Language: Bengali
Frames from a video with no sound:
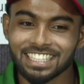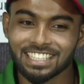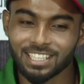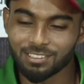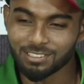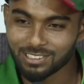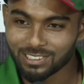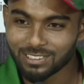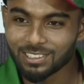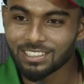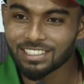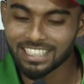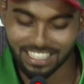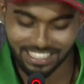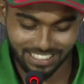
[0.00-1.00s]
তাওহিদ হৃদয়
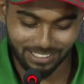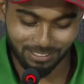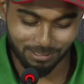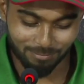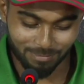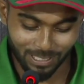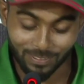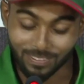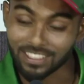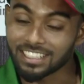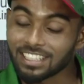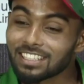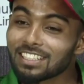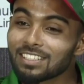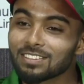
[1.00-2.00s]
ডাকলে খুব ভালো
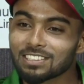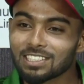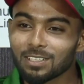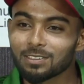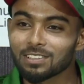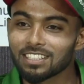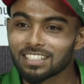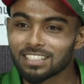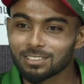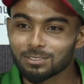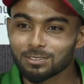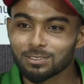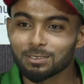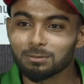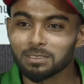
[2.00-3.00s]
লাগে কারণ তাওহিদের একটা
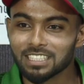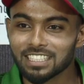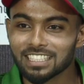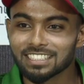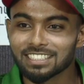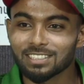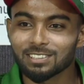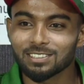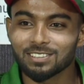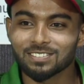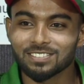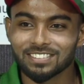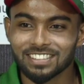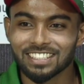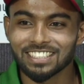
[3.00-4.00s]
সুন্দর মিনিং আছে তো
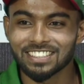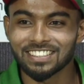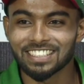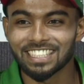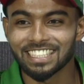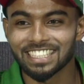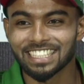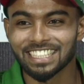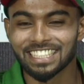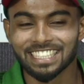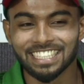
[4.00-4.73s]
আর কি